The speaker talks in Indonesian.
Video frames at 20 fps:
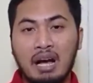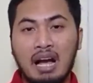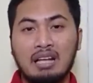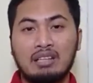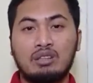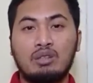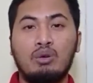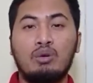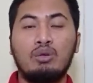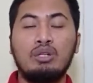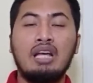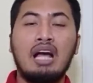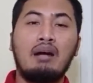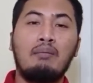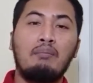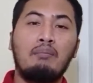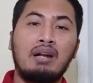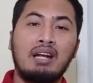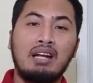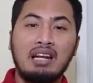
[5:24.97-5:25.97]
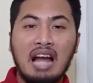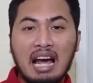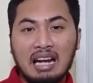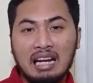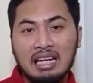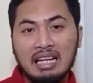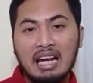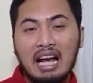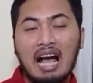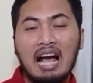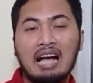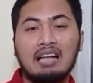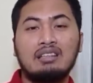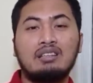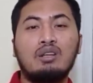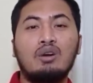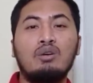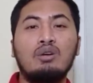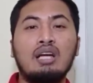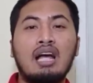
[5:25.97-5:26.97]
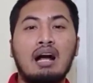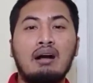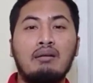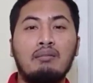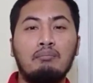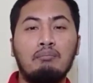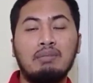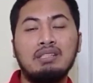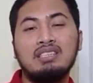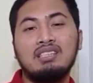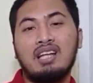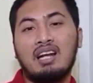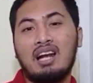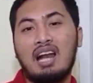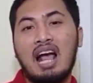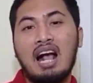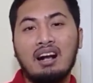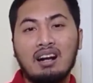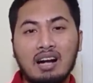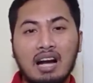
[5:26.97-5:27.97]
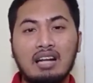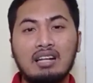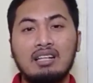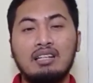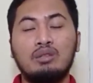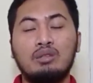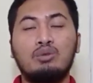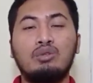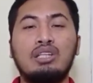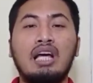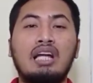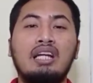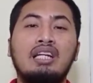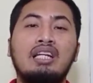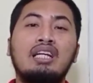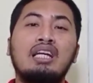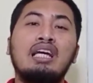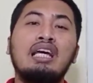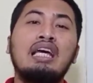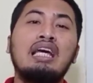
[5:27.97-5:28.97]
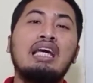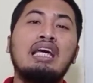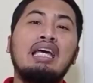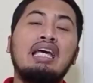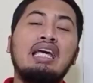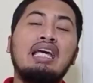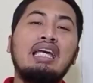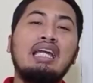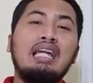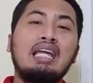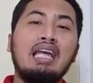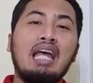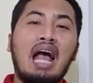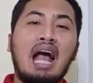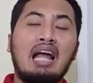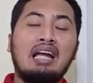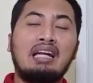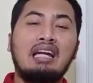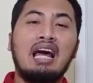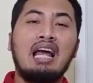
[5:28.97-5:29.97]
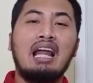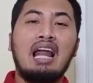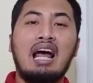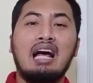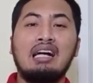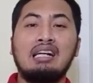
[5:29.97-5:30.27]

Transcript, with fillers: atau yang menarik atau yang menyenangkan itu tadi ini adalah